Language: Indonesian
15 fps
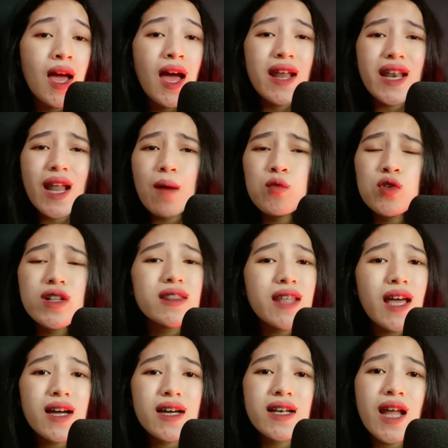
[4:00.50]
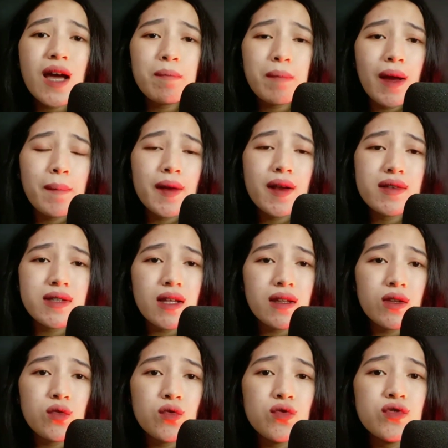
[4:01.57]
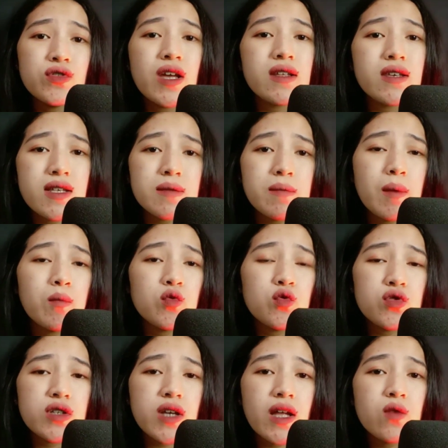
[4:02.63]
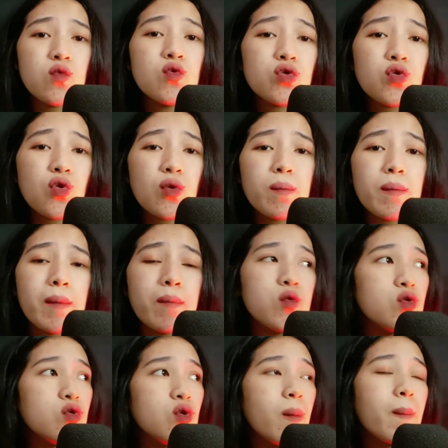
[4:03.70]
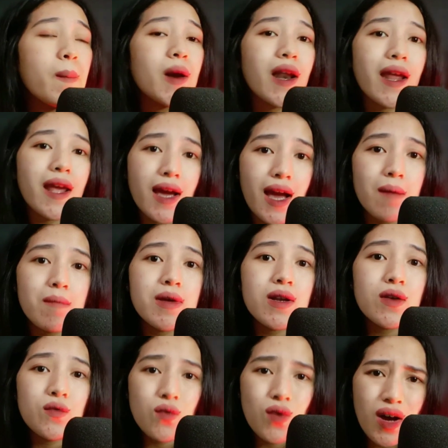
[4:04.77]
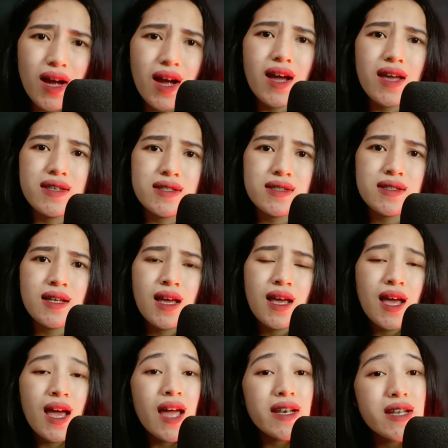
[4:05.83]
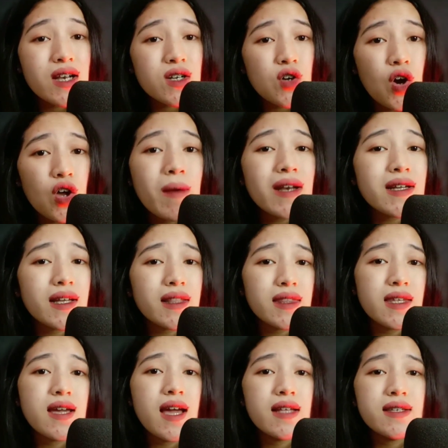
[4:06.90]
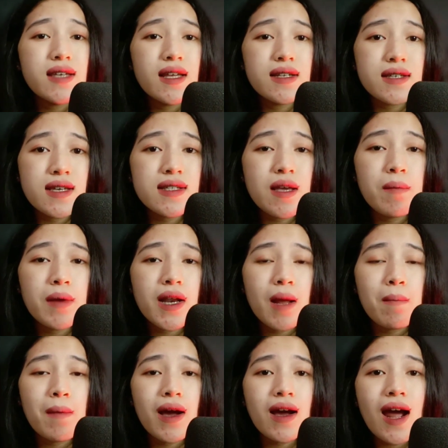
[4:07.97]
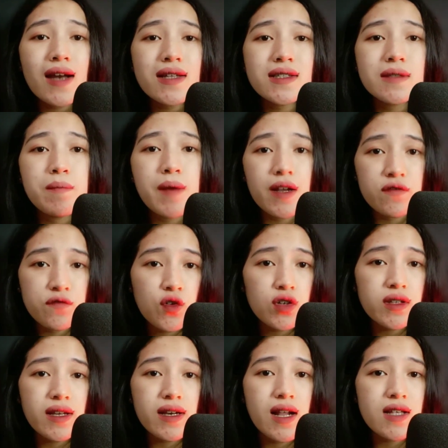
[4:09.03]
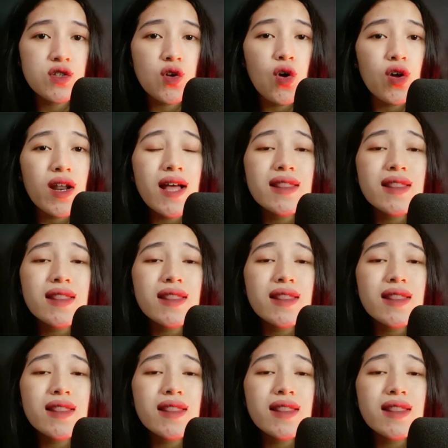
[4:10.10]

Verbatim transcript: Namun entah kenapa pada saat itu Jenkins memutuskan untuk membunuh mereka berdua guys. Dan korban ketiga Jenkins yang bernama Kurt Bradford adalah seorang